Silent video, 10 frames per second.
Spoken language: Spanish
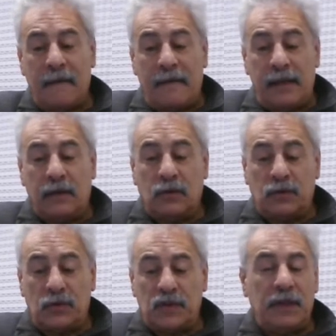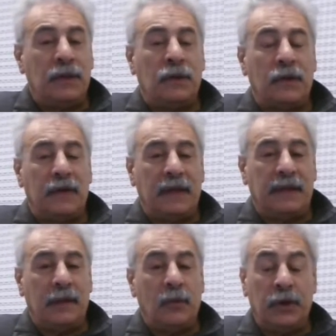y construyendo,
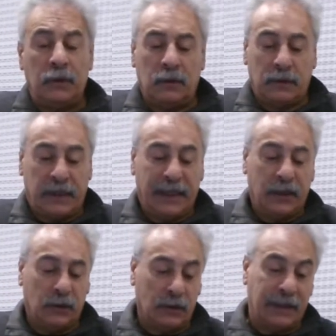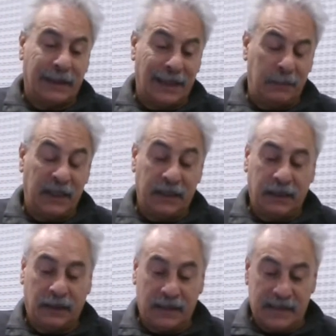este, bueno, creo que
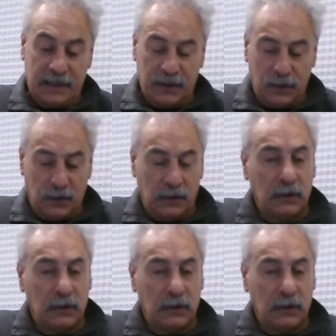realmente ha nacido